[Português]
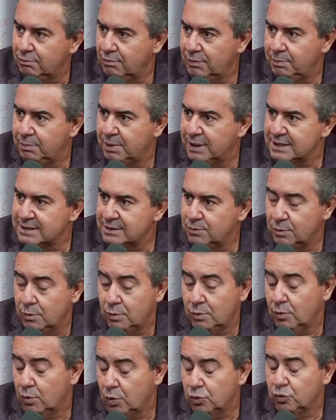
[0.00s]
empresa,
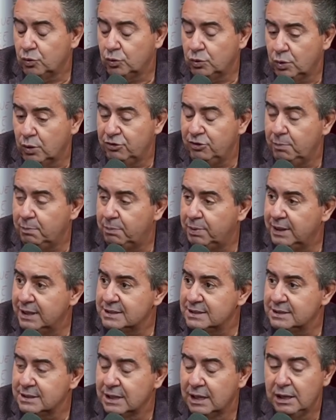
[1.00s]
um, consultor de
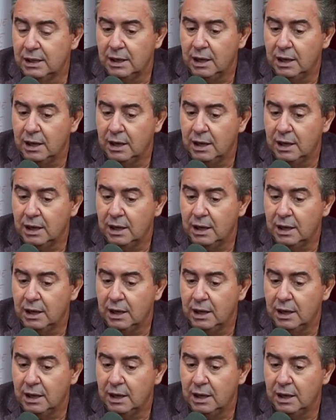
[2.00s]
empresas.